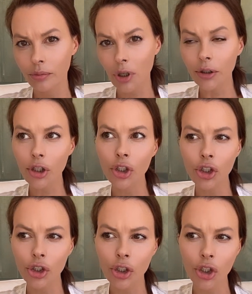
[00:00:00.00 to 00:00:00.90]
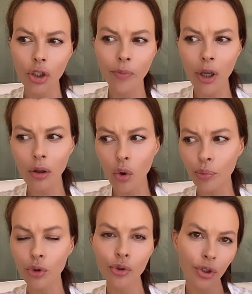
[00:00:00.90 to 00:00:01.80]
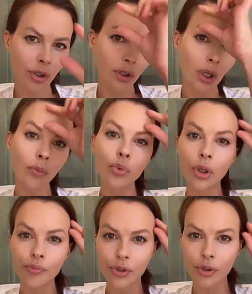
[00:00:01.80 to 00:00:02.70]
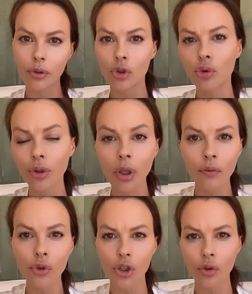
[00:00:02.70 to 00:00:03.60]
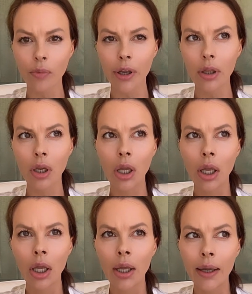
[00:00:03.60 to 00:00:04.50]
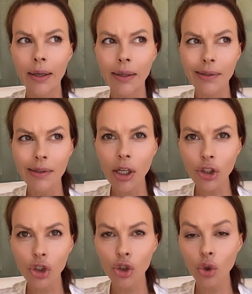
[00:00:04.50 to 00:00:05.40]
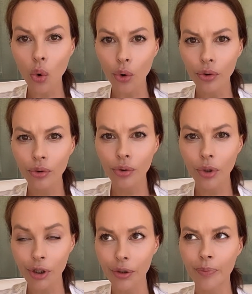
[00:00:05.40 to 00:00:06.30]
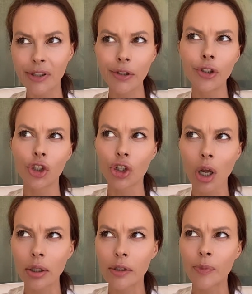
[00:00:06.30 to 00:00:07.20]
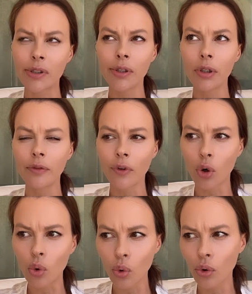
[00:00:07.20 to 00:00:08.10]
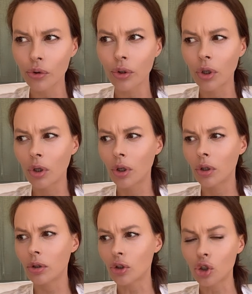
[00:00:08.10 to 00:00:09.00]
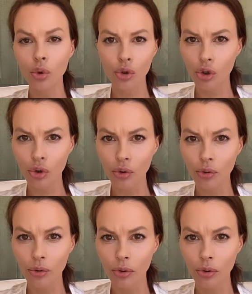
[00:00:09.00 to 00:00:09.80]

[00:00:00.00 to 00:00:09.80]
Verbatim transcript: Когда женщина расшибает лоб, у нее здесь на лбу написано, что она его расшибает. А, значит, что? Это последний шанс, последний вагон, э, что еще?